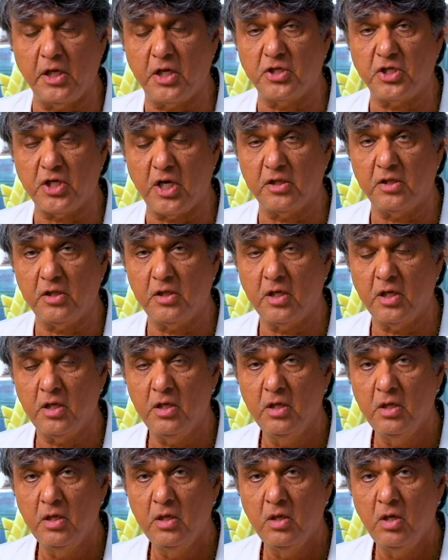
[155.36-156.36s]
दिख जाती
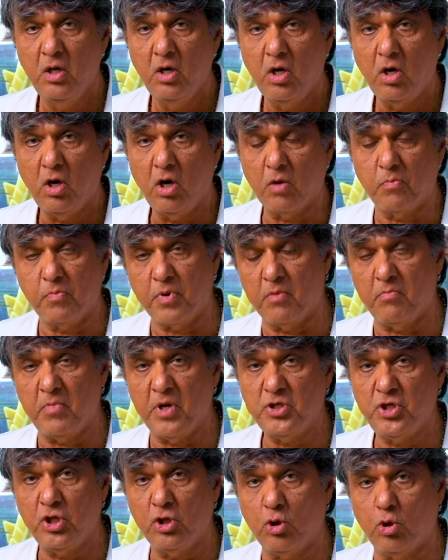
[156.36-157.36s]
है और
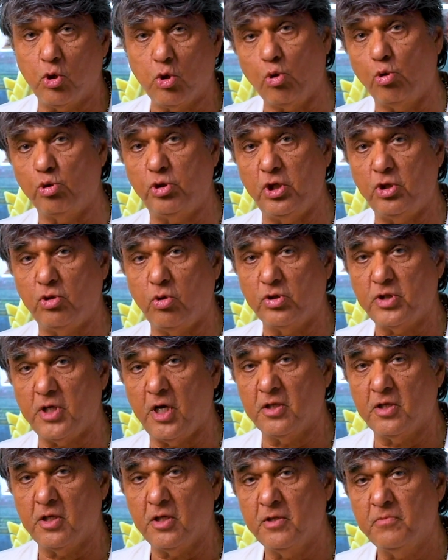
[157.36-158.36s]
ब्रह्मा जी क्रोधित हो
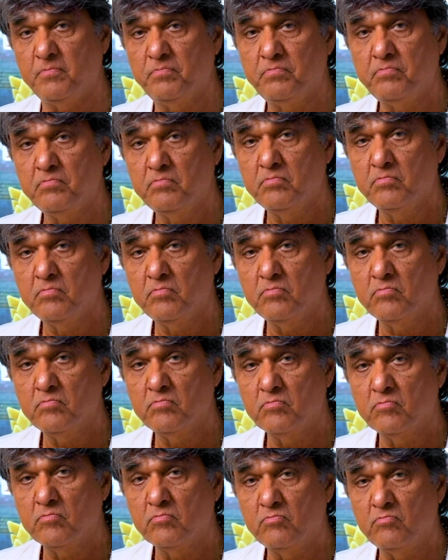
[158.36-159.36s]
जाते
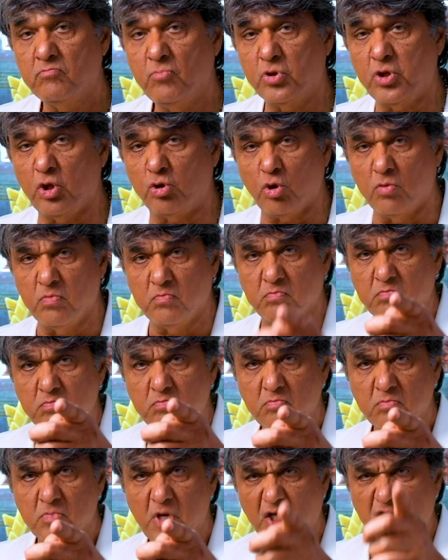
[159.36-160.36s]
हैं बोलते तुम
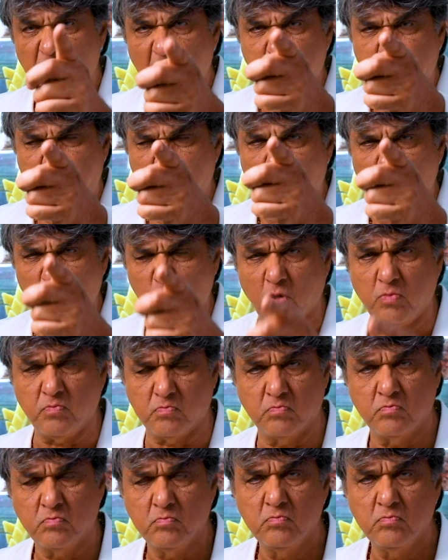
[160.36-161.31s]
असभ्य हो तुम